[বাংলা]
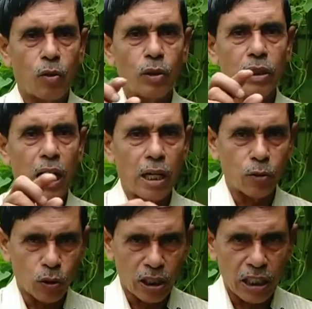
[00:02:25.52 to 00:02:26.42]
ওই
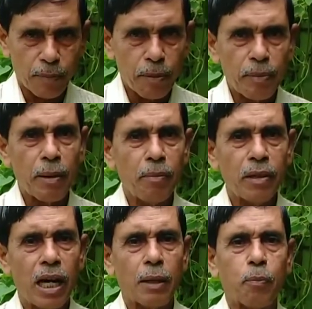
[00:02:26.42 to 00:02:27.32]
দশ হাজার পিপিএম
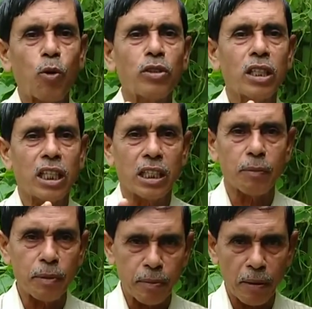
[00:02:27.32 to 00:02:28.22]
আর পঞ্চাশ হাজার
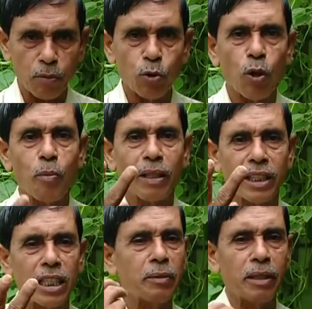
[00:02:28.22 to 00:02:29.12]
পিপিএম দুরকম
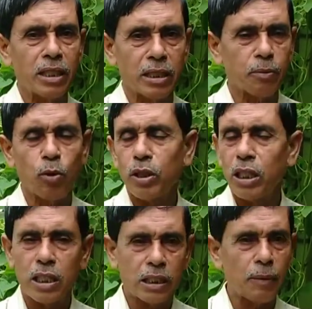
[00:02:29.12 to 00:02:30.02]
বাজারে নিমাইন আছে পঞ্চাশ
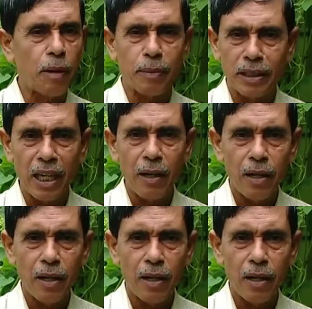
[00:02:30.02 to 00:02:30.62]
হাজারটা পাবেন না